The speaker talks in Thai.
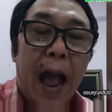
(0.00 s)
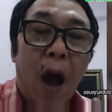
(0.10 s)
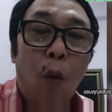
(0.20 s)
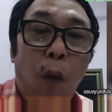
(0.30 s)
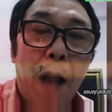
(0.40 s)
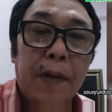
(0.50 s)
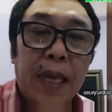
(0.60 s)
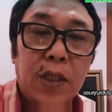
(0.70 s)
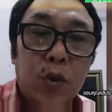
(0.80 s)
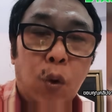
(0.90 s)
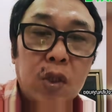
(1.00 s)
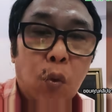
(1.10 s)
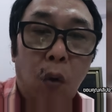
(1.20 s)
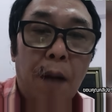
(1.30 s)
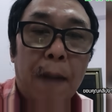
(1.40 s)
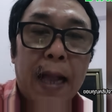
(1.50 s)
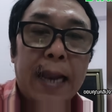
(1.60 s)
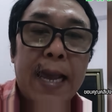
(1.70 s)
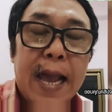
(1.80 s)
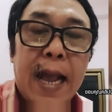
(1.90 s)
เอาความคิดชั่วๆมา
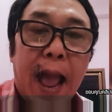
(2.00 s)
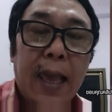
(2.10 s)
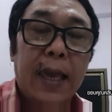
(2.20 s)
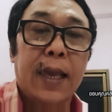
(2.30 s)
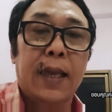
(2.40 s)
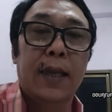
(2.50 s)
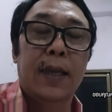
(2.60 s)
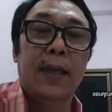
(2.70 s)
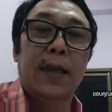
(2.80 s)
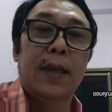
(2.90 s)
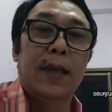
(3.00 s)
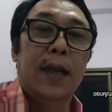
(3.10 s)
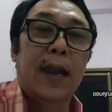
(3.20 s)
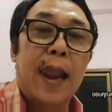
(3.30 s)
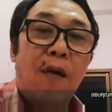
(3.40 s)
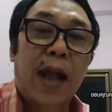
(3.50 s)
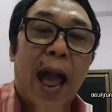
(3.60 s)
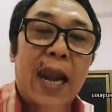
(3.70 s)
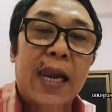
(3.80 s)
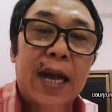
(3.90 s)
ได้ยังไง แล้ว
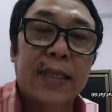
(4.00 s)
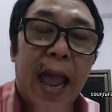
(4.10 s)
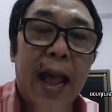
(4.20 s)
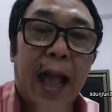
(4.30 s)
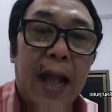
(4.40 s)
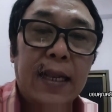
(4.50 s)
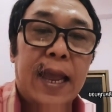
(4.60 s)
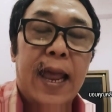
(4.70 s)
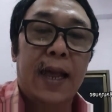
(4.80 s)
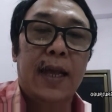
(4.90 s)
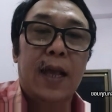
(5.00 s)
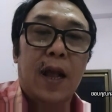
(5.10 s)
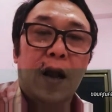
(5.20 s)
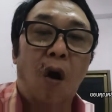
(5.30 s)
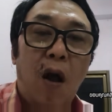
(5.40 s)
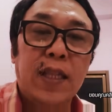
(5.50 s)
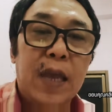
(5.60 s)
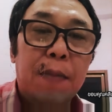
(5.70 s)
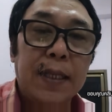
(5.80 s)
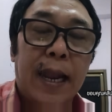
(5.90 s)
การเลือกตั้งครั้งเนี้ยก่อนที่
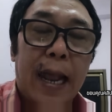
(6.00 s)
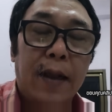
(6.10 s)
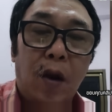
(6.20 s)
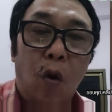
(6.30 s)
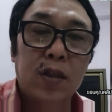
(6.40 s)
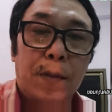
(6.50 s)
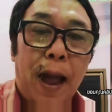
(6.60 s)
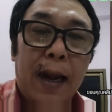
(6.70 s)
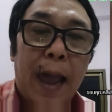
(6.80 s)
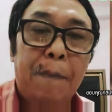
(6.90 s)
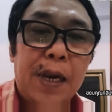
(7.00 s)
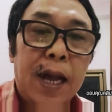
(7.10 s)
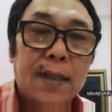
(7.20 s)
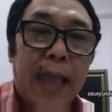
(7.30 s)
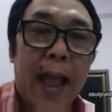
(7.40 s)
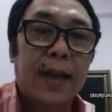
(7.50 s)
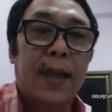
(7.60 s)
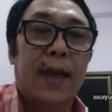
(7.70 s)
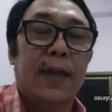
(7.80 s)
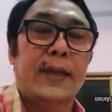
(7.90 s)
ลงสมัครรับเลือกตั้งเนี่ย